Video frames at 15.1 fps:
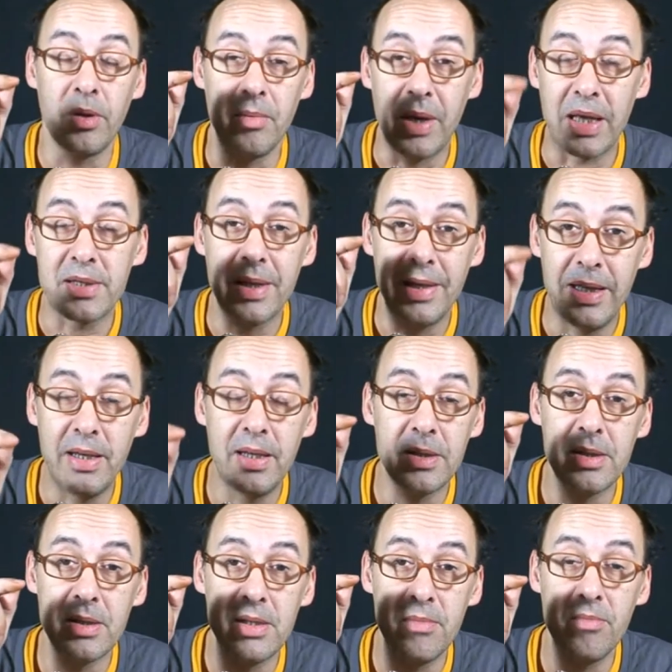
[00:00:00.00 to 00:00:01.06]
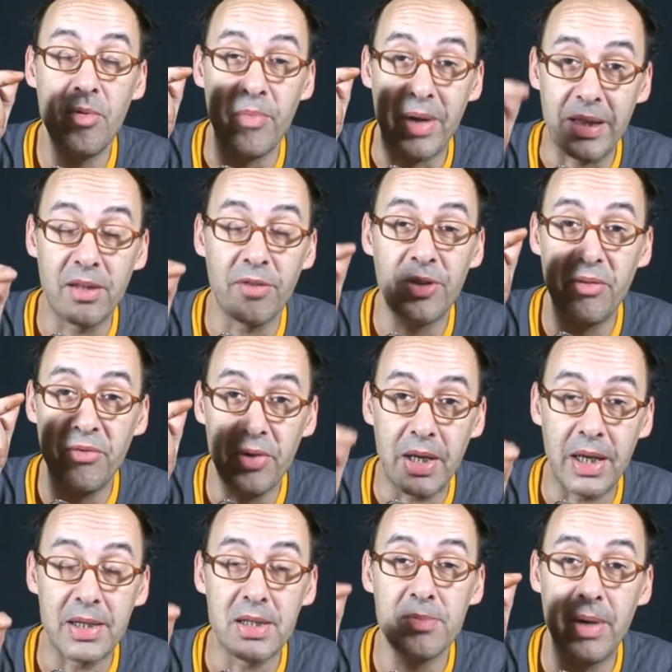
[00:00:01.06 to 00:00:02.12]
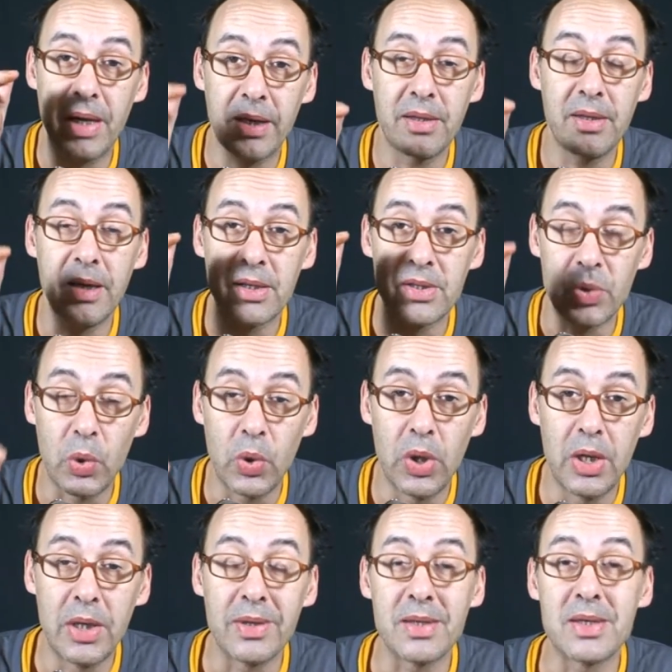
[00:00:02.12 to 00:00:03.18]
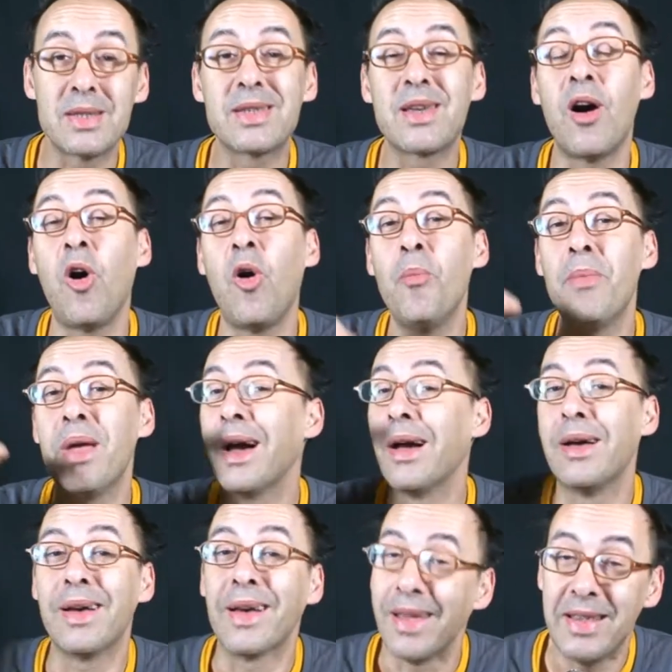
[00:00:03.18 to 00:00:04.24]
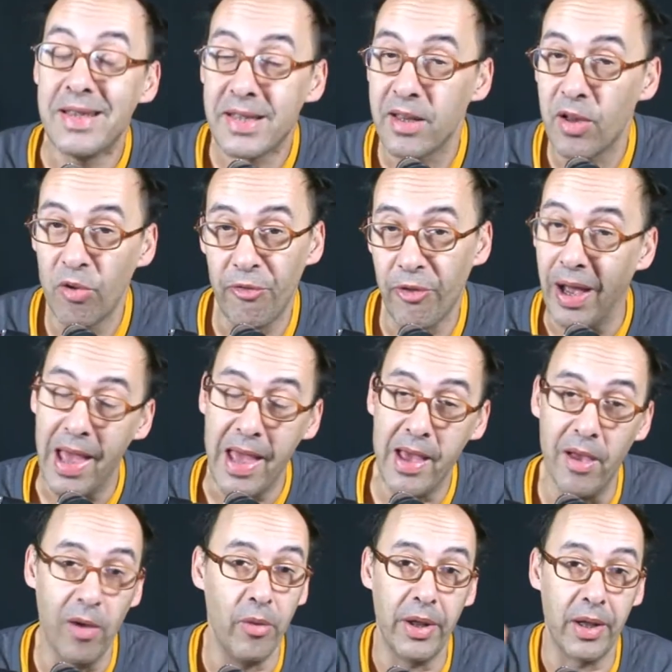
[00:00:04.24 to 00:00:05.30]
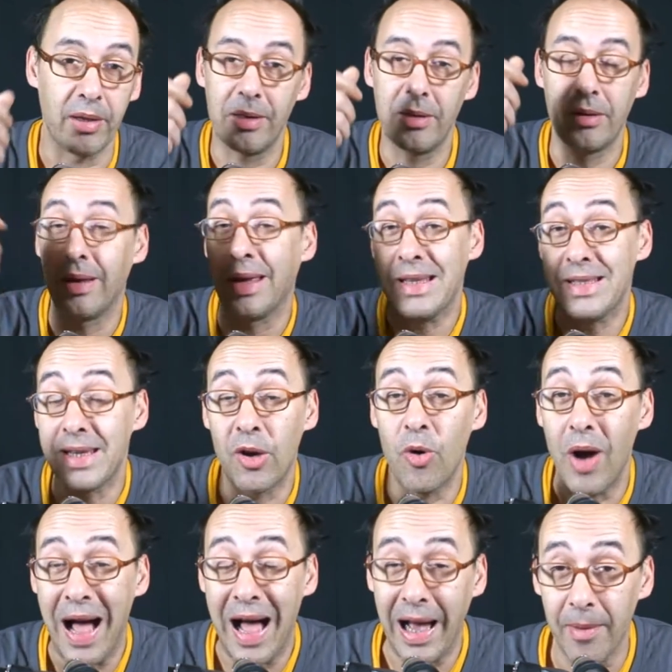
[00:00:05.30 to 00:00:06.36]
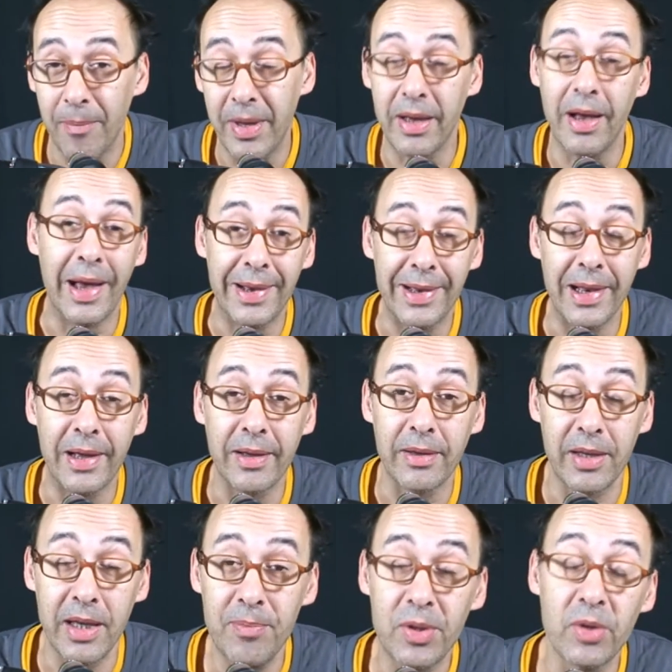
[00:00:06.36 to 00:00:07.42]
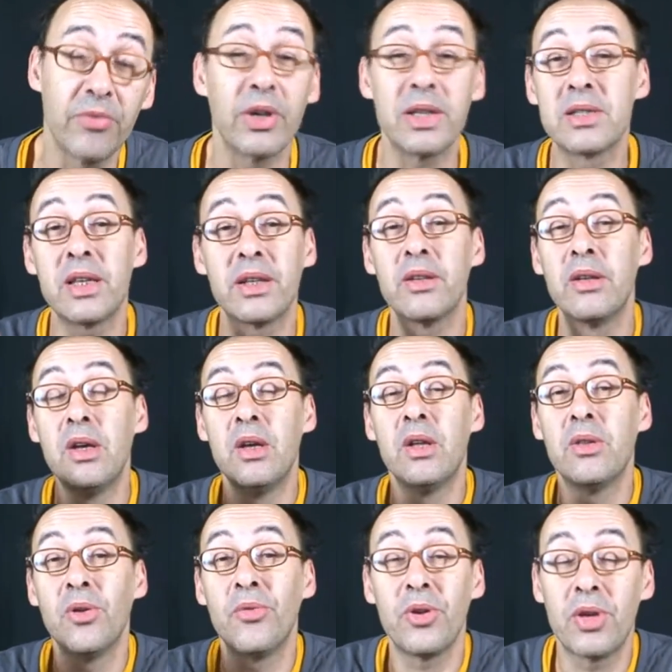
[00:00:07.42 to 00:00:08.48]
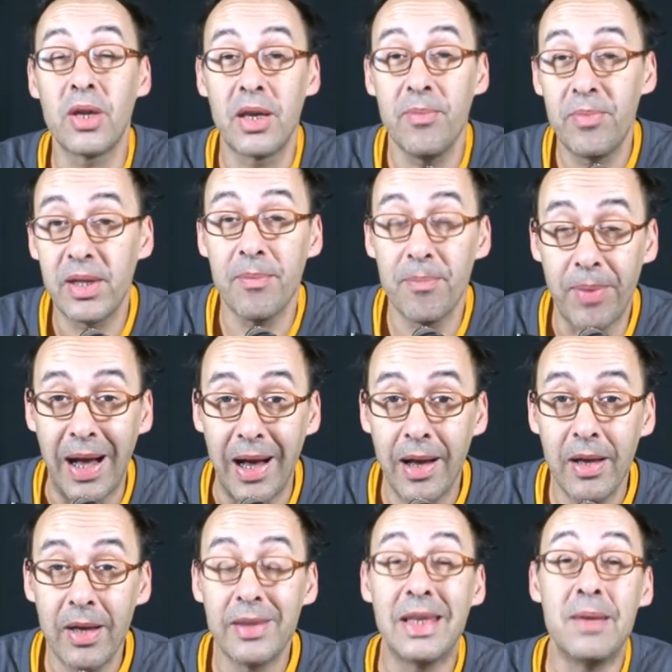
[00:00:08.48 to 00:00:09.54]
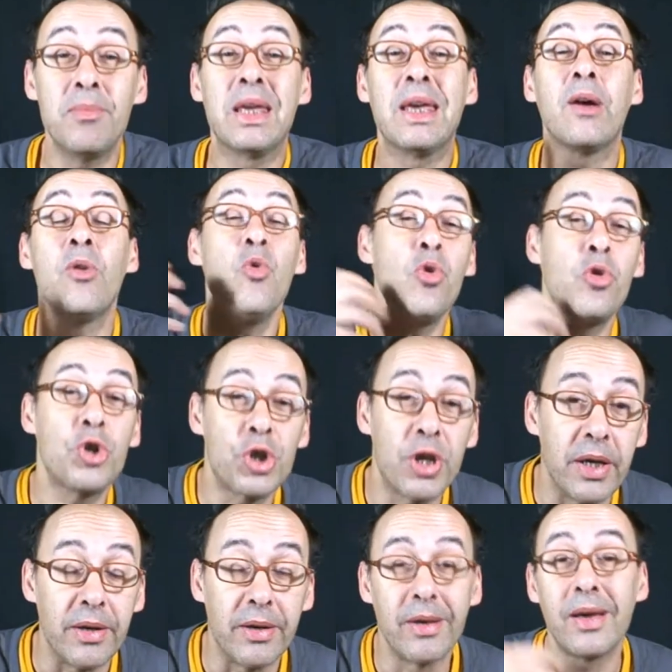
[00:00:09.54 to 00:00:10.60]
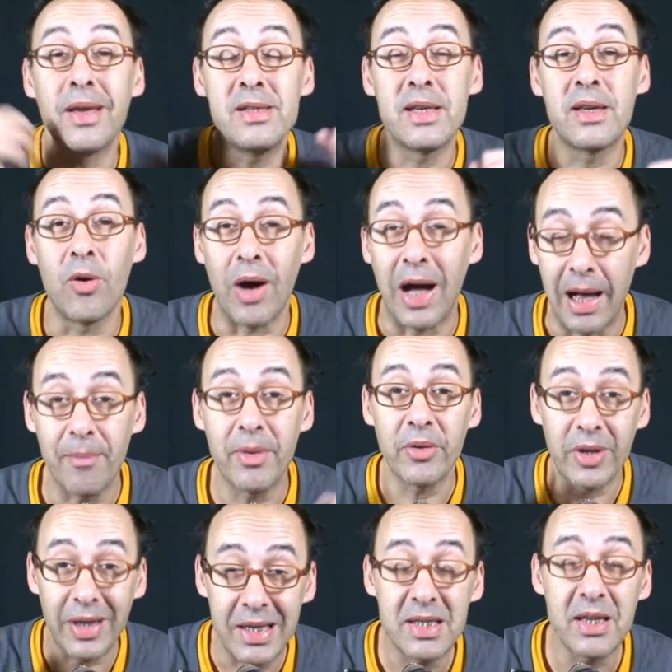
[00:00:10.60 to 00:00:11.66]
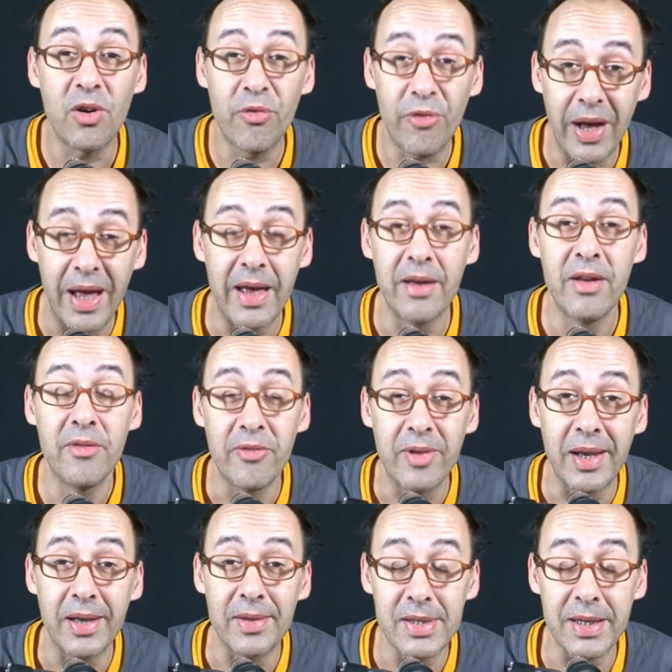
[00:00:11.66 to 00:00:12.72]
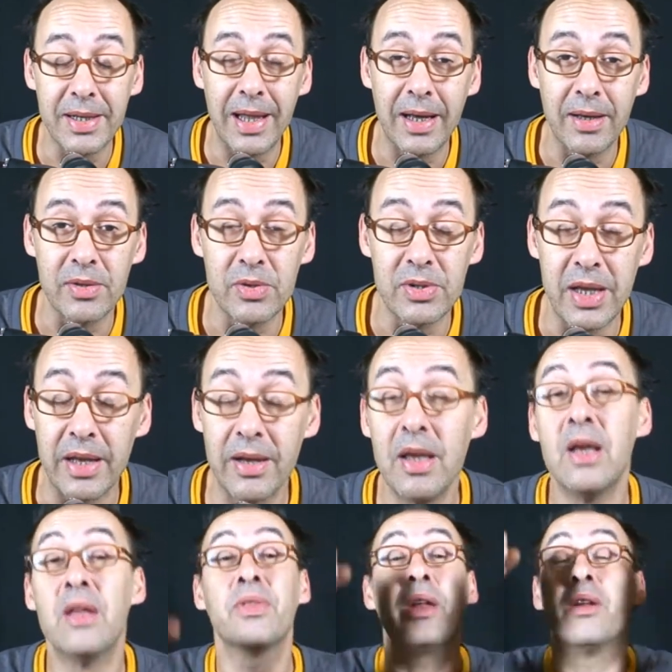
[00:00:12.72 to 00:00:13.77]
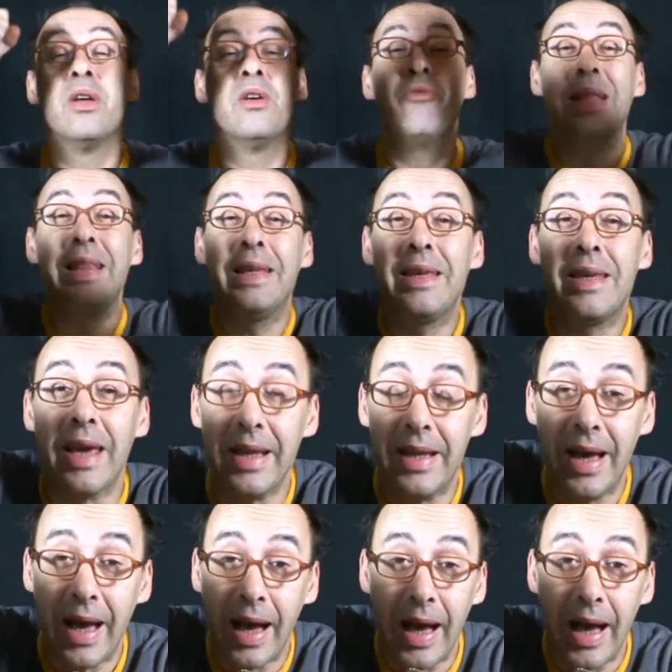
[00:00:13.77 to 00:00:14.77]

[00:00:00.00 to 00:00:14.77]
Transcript: In erster Linie ist es im Moment auf den Finanzmärkten ja so, dass es kaum mehr risikofreie oder risikoarme Anlagen gibt. Und wenn es dann noch welche gibt, ein paar, die im Geruch stehen, risikoarme oder risikofreie Finanzanlagen zu sein, dann will die jeder